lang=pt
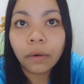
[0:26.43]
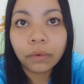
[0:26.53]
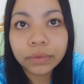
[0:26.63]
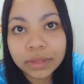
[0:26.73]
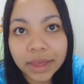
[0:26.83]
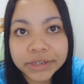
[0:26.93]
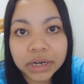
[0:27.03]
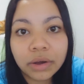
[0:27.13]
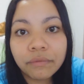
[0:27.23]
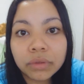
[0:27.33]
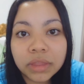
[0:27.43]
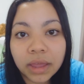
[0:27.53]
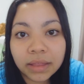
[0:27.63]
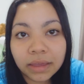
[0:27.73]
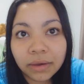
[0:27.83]
Ou seja, não vou
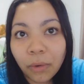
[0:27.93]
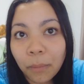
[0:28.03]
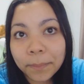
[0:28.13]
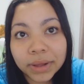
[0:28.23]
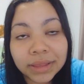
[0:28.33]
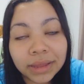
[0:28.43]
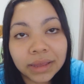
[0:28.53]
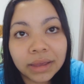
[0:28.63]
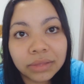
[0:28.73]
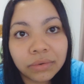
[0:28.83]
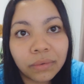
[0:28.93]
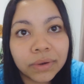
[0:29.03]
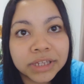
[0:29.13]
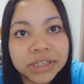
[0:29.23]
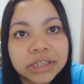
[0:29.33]
ter companhia à
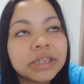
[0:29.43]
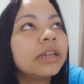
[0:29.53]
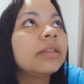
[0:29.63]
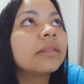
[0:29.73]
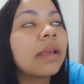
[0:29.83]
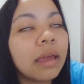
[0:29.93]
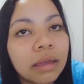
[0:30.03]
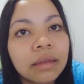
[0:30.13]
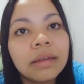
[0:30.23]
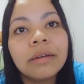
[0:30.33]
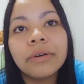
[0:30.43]
noite gente.